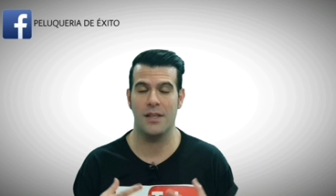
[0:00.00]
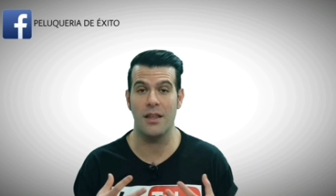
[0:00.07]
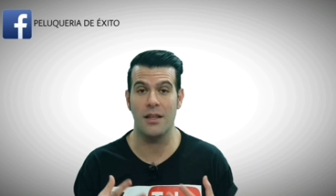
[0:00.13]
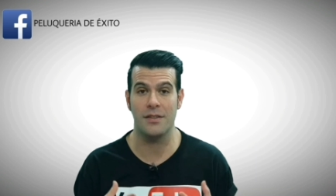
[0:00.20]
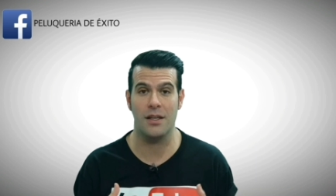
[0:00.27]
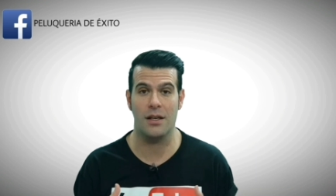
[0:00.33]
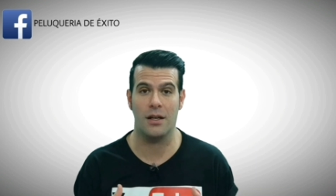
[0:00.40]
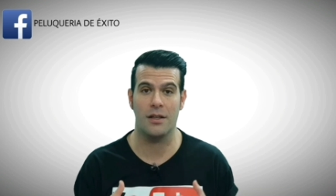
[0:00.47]
Es
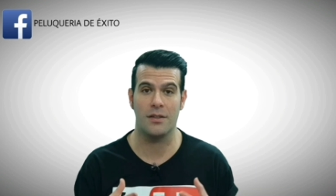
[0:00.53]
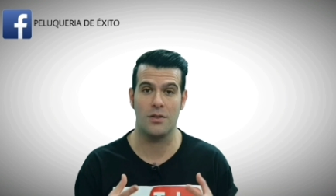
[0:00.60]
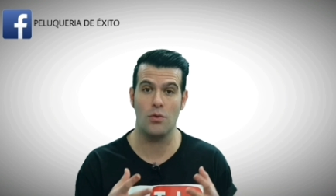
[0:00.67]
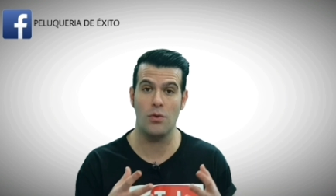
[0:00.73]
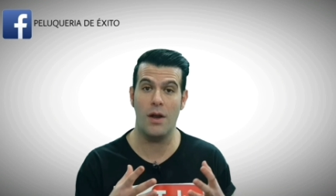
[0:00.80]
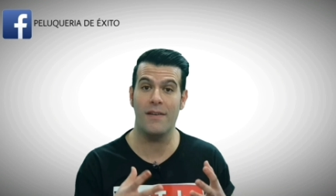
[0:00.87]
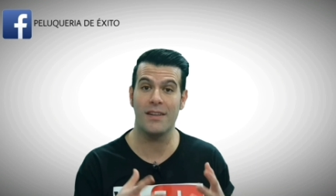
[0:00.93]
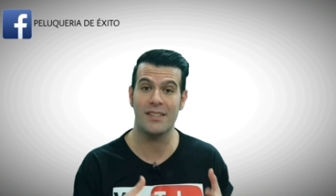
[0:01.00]
decir, que si
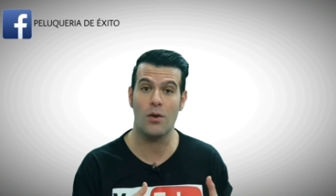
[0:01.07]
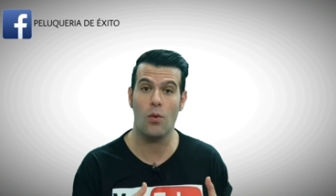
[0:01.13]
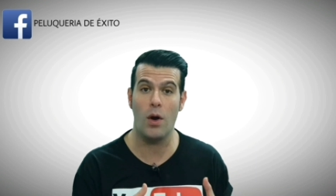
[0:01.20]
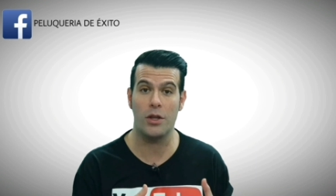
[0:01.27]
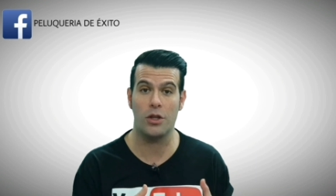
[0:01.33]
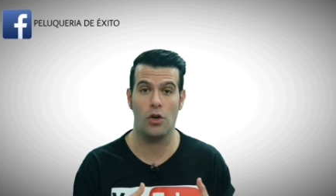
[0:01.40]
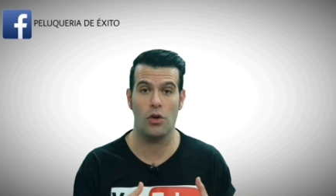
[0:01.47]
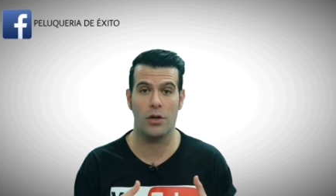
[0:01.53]
de una base
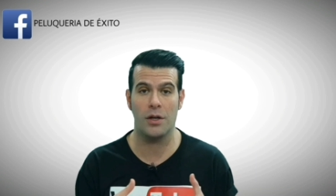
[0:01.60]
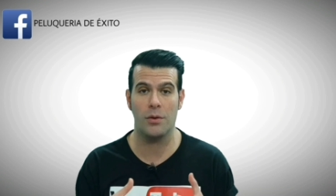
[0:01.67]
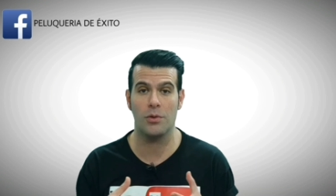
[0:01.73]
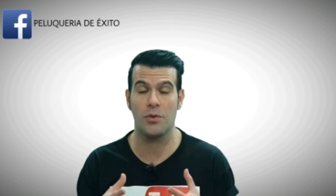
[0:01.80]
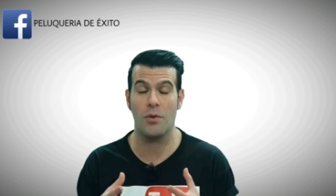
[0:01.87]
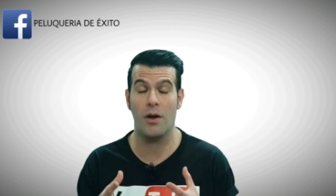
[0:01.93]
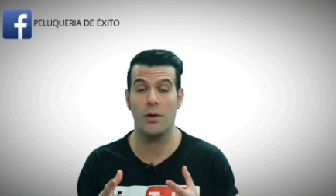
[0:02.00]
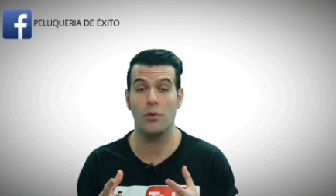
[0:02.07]
4 lo
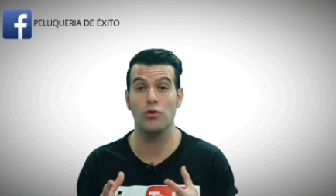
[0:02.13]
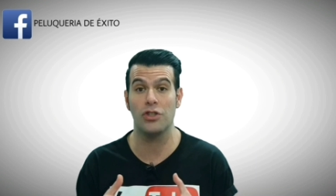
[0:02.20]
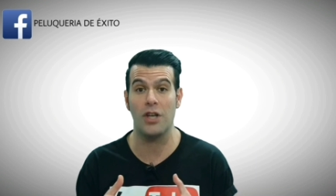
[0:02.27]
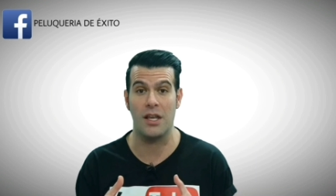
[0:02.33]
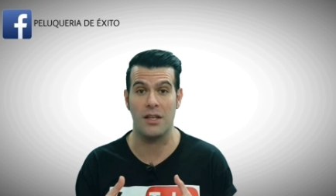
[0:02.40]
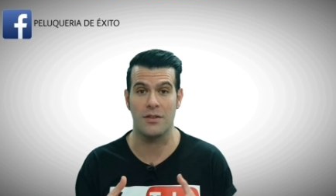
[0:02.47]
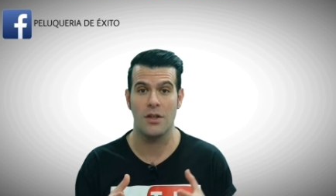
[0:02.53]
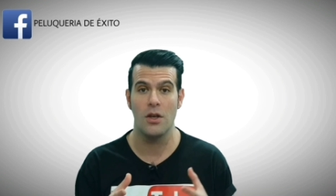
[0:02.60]
queremos llamar un
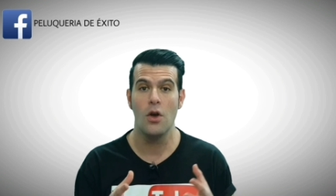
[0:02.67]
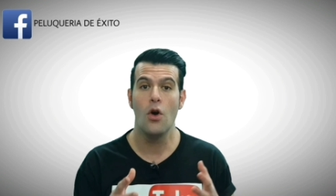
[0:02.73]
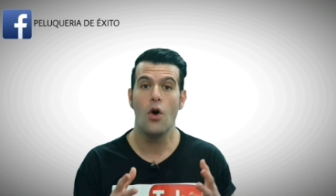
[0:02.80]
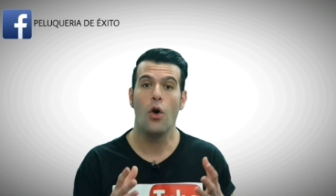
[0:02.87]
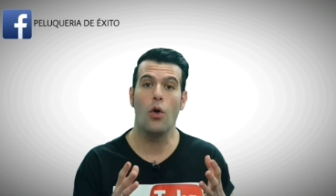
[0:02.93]
6